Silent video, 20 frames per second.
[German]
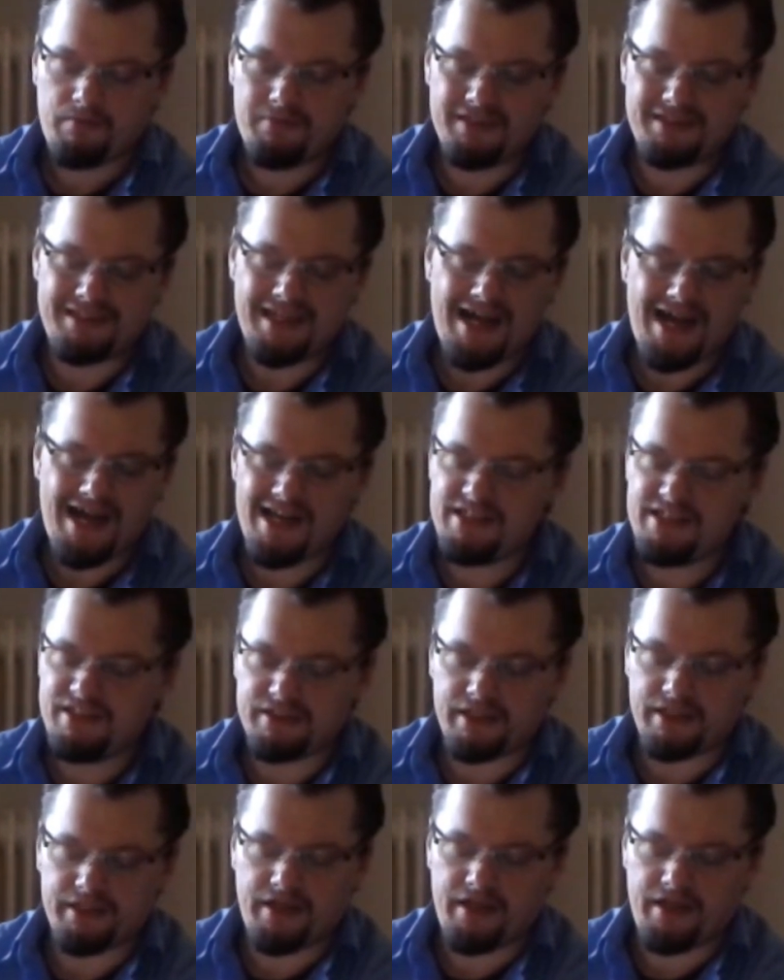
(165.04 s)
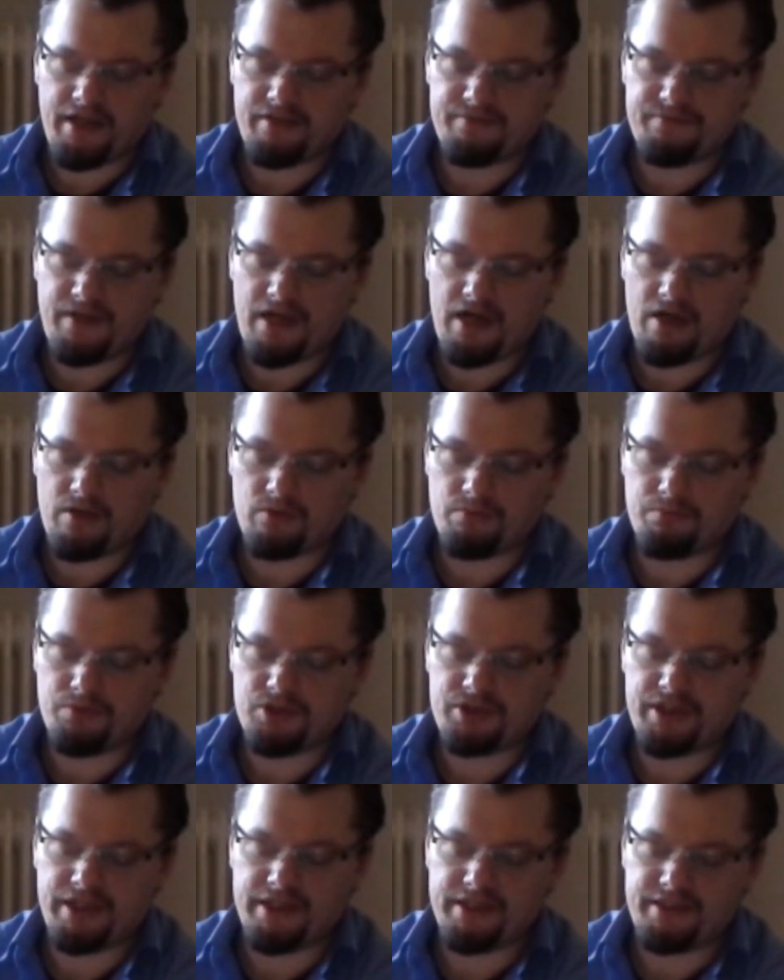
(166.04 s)
Mit all seiner Erfahrung
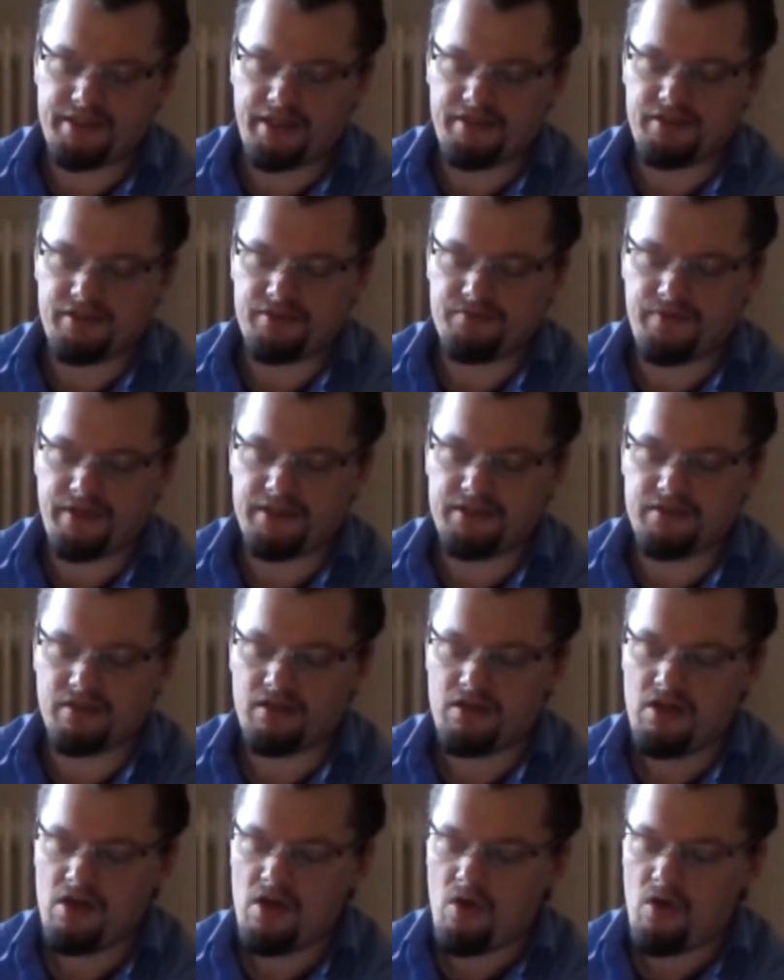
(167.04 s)
bestellte er die Felder,